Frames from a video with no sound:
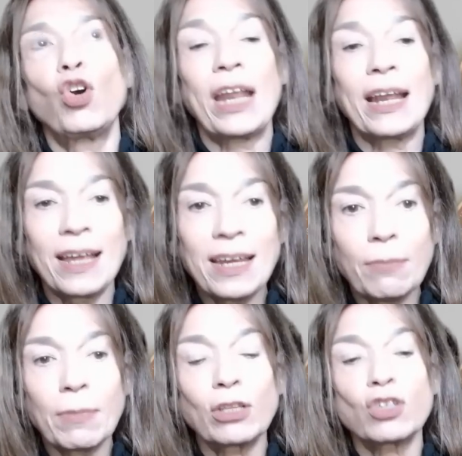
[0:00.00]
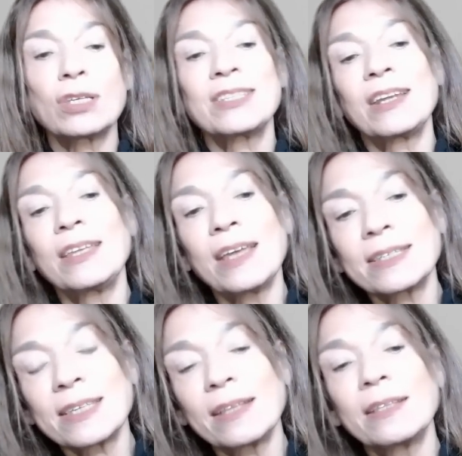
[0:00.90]
con el clima, entonces tres
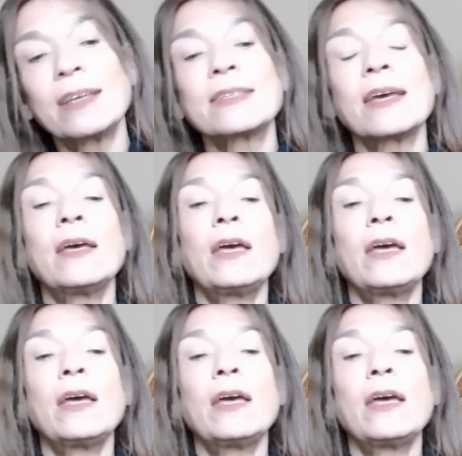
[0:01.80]
días antes,